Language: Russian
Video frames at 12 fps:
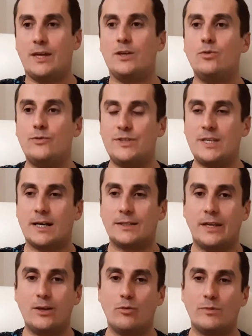И у всех
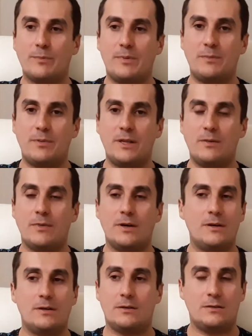наемных предприним...
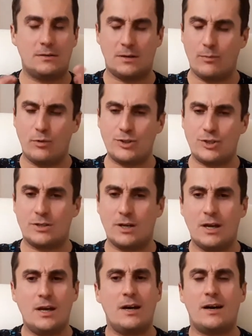э, рабочих,
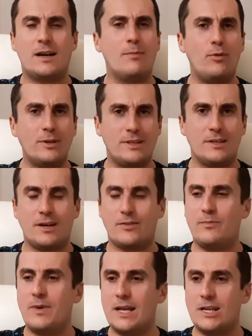
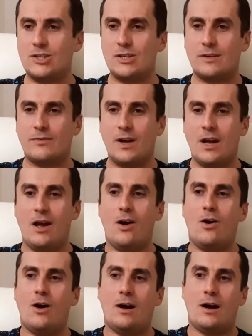работников, менеджеров
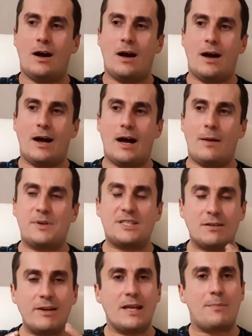
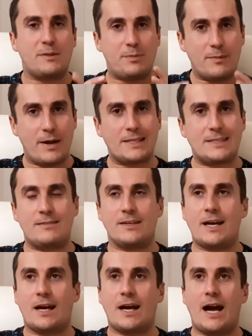представление о предпринимательстве
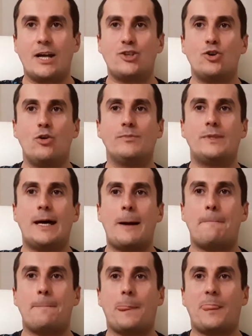как о
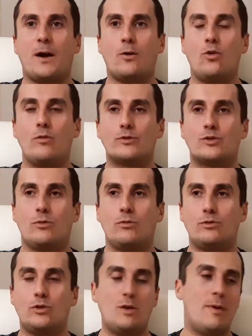чем-то таком,
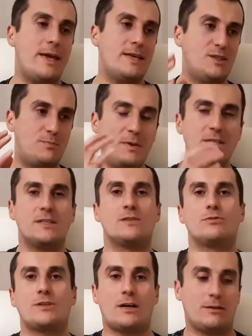вот у тебя есть
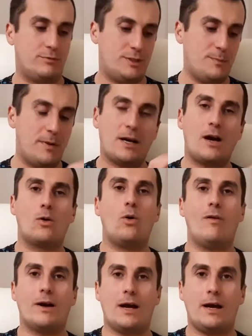бизнес, вот как типа
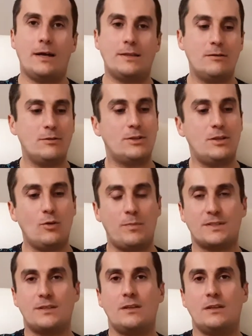корова какая-то, и вот ты ее
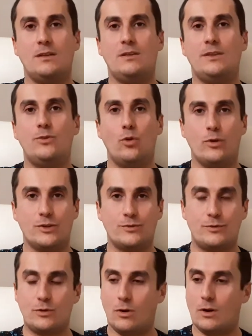постоянно доишь,
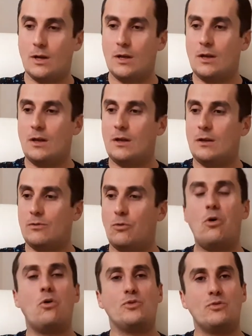все
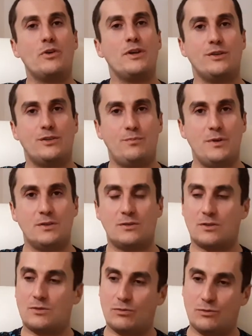о, у него есть
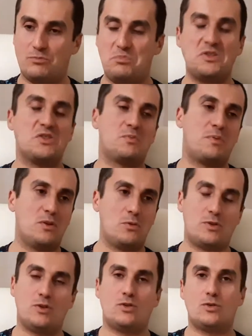бизнес, вот бизнес
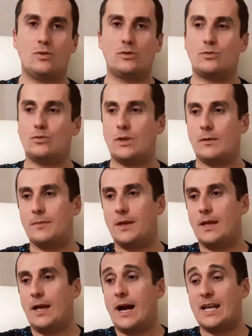приносит сотку там.
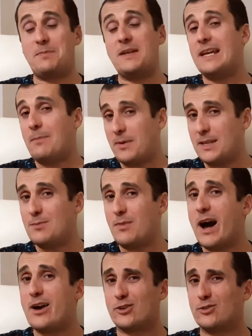А теперь я
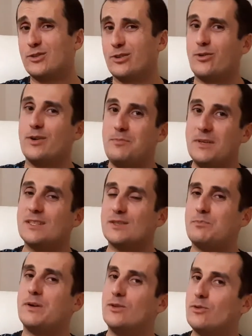понимаю, что такое бизнес
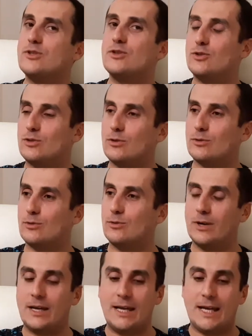приносит сотку.